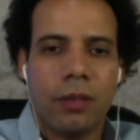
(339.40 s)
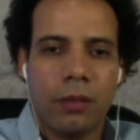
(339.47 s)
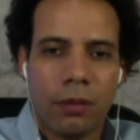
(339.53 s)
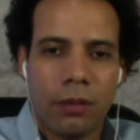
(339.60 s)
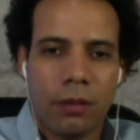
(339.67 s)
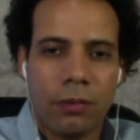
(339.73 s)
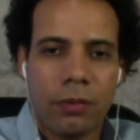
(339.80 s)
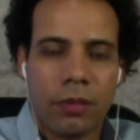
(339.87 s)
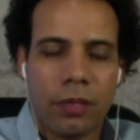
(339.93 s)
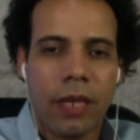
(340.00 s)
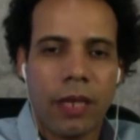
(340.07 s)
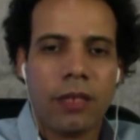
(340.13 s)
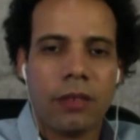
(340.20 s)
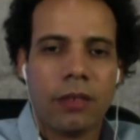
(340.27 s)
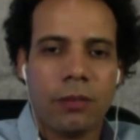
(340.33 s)
بتتعكس
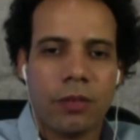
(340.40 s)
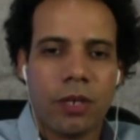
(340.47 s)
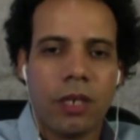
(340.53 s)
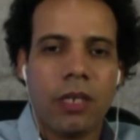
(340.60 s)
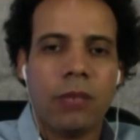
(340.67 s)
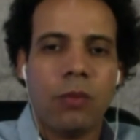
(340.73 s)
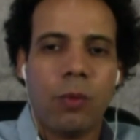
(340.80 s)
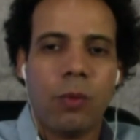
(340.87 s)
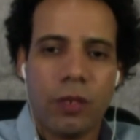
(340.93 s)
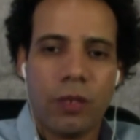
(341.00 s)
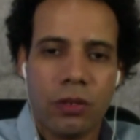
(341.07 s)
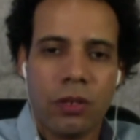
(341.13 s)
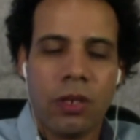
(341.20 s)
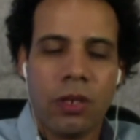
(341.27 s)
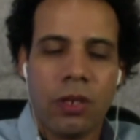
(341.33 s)
بشكل مباشر
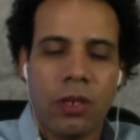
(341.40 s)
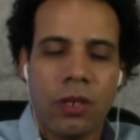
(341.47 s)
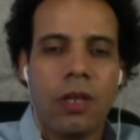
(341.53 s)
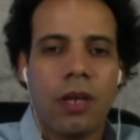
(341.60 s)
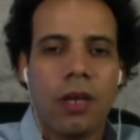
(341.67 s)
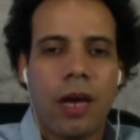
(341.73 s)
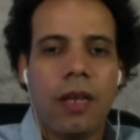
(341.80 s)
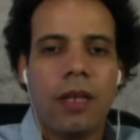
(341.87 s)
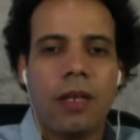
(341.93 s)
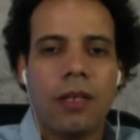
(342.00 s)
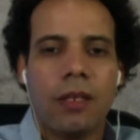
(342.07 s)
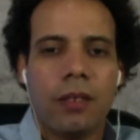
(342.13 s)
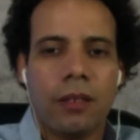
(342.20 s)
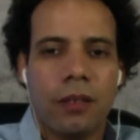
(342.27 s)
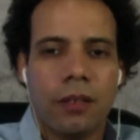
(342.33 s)
على
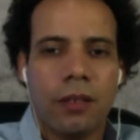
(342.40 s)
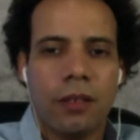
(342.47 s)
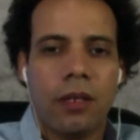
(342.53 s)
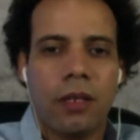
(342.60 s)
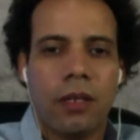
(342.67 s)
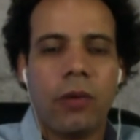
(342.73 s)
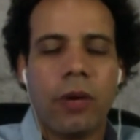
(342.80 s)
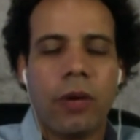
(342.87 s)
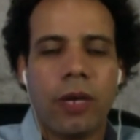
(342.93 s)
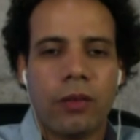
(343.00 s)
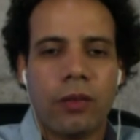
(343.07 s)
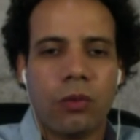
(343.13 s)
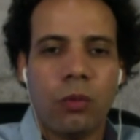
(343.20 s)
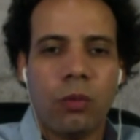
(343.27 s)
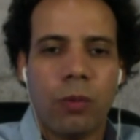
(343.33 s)
اللوحات
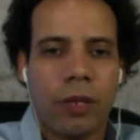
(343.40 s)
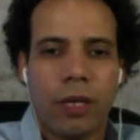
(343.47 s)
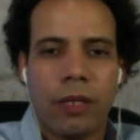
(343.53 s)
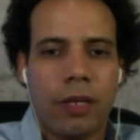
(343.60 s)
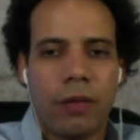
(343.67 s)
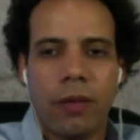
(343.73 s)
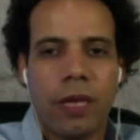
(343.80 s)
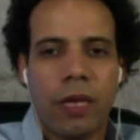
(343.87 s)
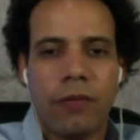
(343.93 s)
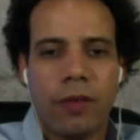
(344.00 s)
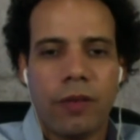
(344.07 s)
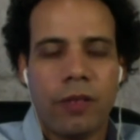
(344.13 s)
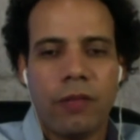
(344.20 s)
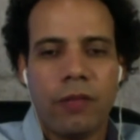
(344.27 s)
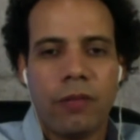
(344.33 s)
عموما عند اي
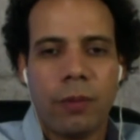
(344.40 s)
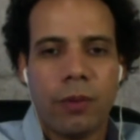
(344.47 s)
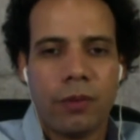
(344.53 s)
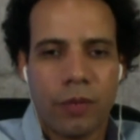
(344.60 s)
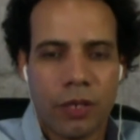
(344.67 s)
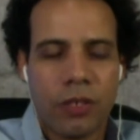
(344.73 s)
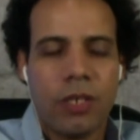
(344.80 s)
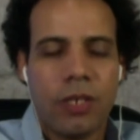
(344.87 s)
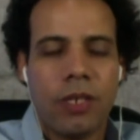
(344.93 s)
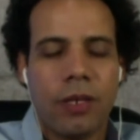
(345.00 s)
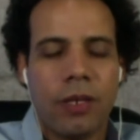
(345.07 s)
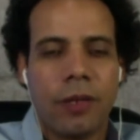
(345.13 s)
فنان تشكيلي.